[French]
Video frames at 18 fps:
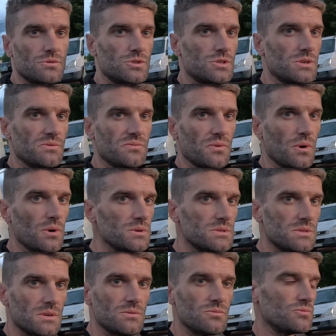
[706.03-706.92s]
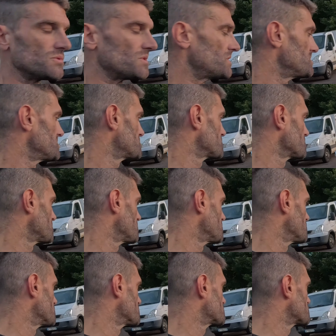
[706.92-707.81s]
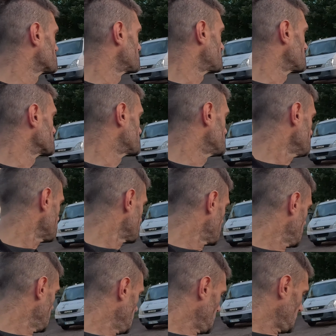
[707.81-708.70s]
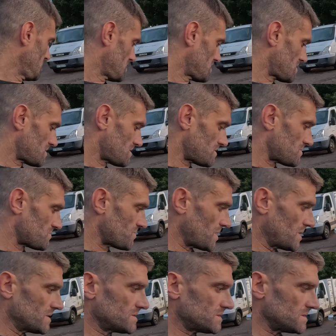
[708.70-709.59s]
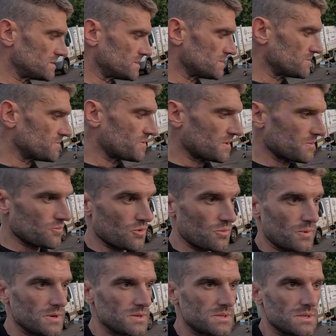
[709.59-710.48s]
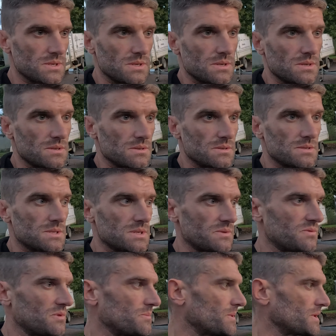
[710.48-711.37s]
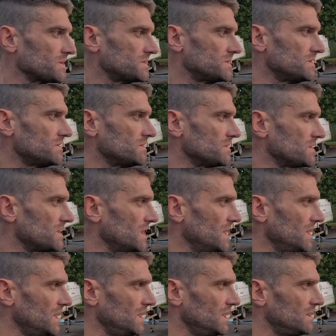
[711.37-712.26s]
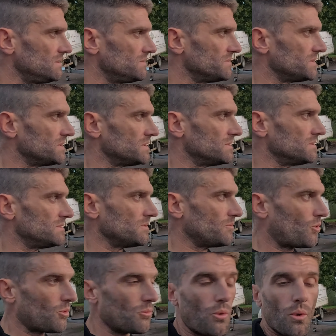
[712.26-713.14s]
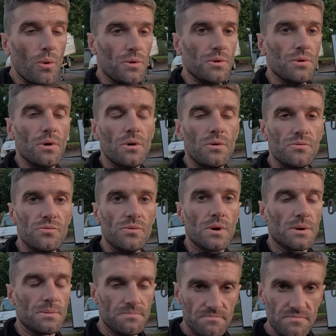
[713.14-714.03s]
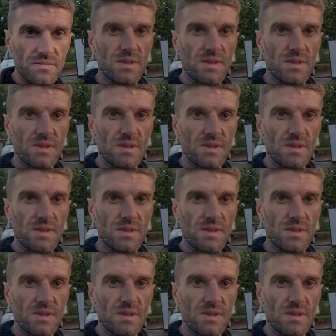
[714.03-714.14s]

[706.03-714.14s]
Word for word: chez Forst hein, ou d'aller sur leur site. Euh, voilà, c'est, enfin pour moi, c'est, ça fait partie des, des, des bons broyeurs. Voilà.